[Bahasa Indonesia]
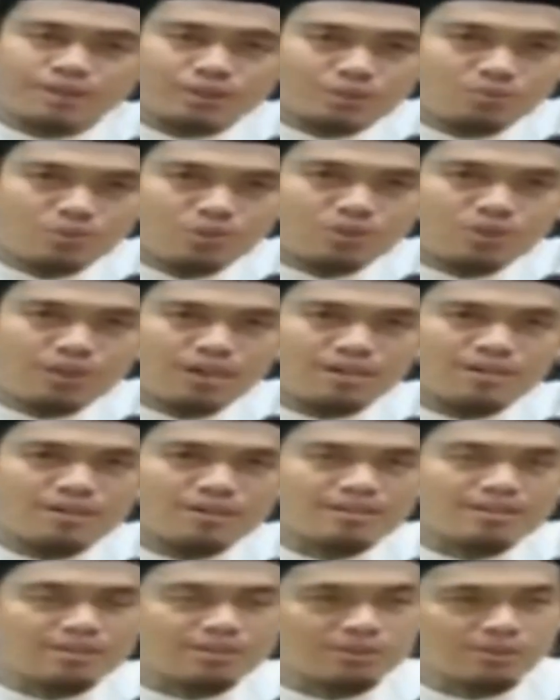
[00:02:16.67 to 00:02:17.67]

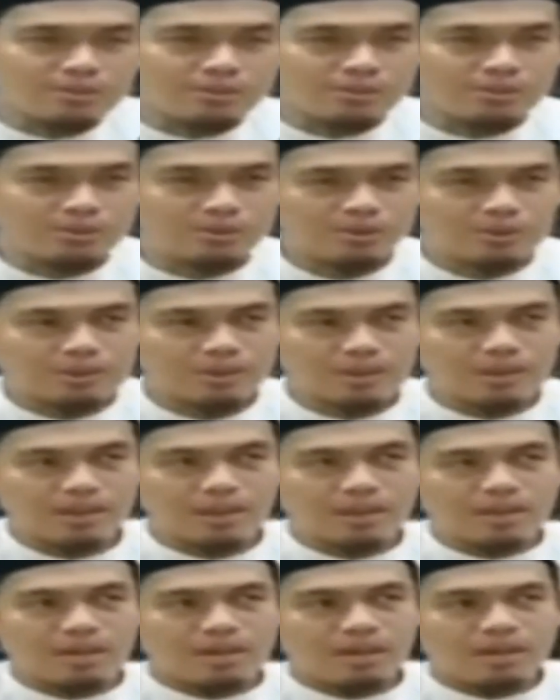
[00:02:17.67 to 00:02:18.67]
Disebutkan di situ
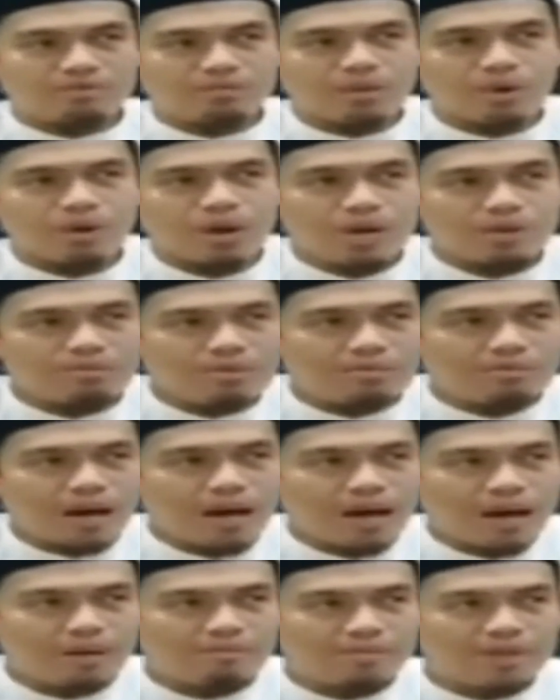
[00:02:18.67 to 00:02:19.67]
bahwa
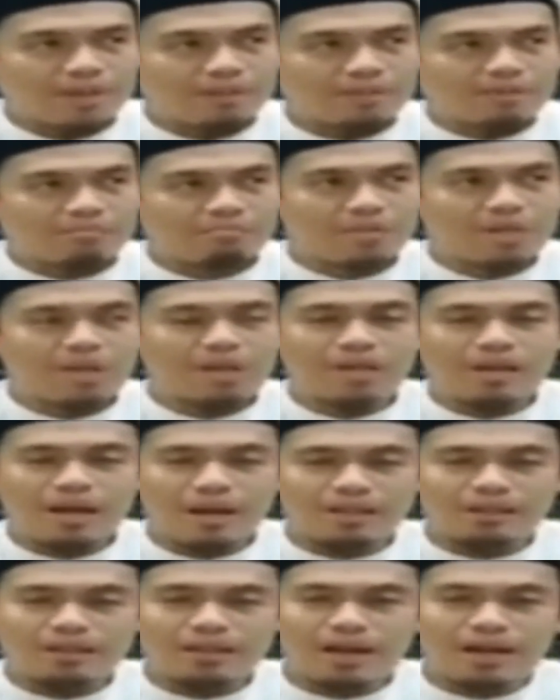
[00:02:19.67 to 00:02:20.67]
Imam Ahmad
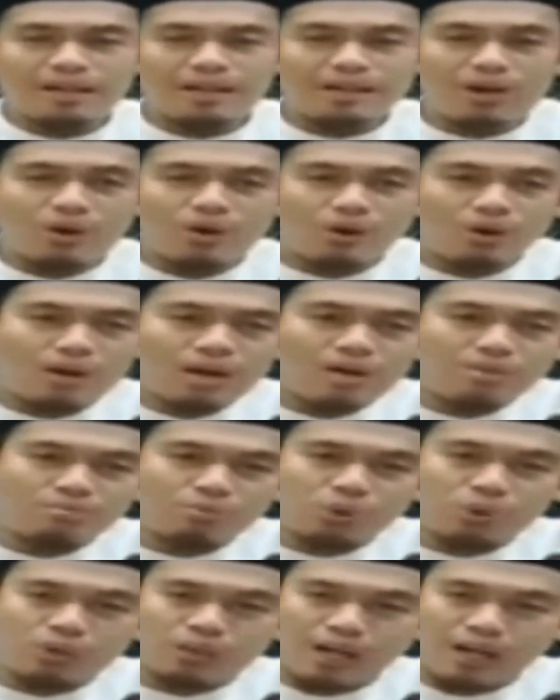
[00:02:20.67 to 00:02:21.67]
melihat ada
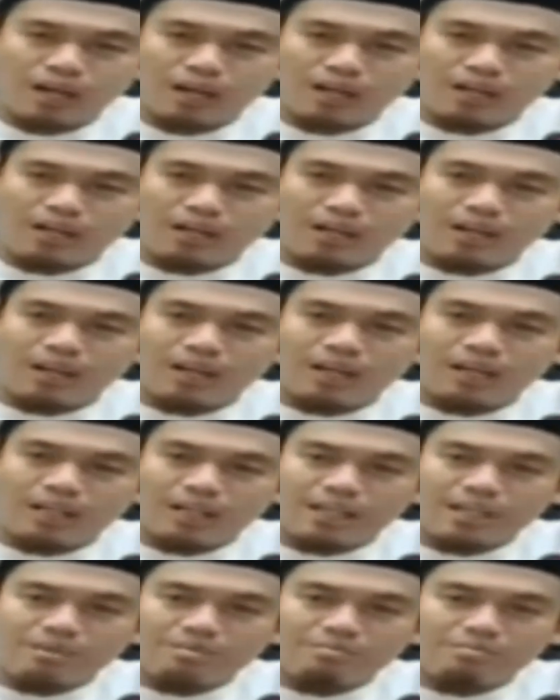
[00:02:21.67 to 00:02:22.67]
orang buta
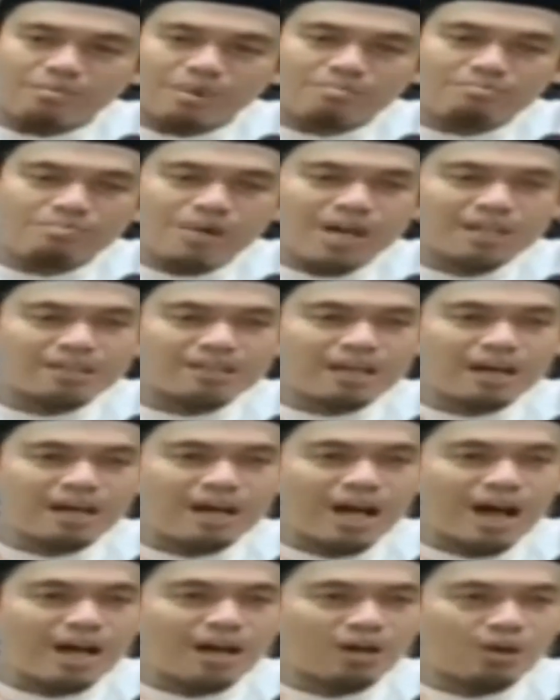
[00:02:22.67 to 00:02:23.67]
lagi
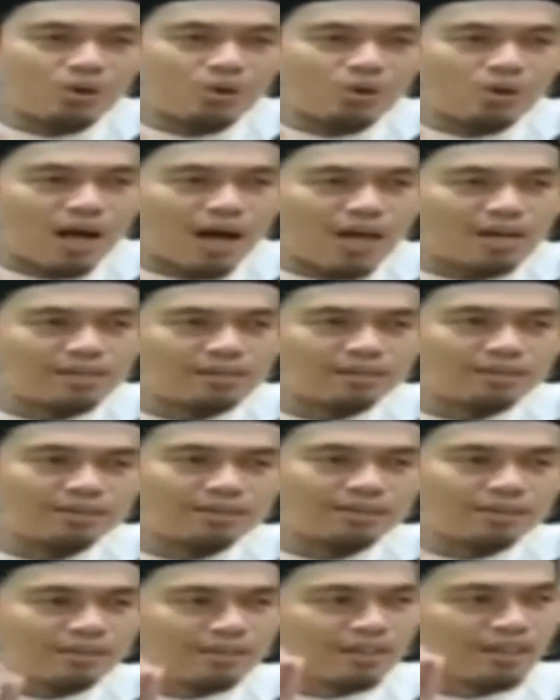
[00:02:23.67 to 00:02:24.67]
membaca Al-Quran
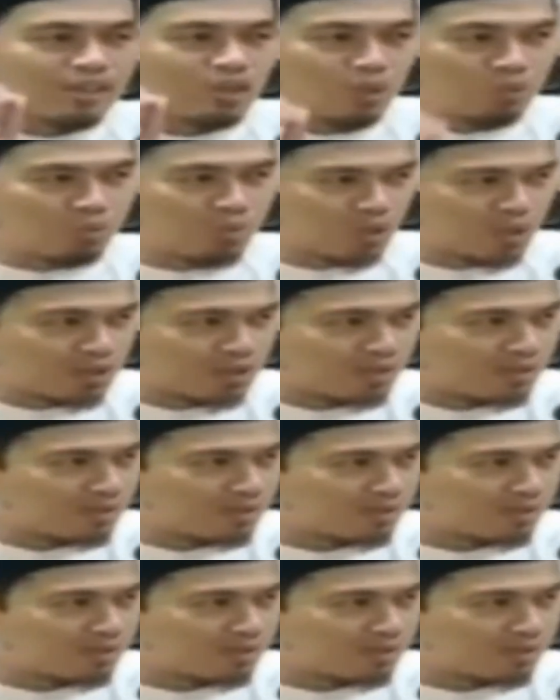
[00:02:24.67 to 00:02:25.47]
di kubur.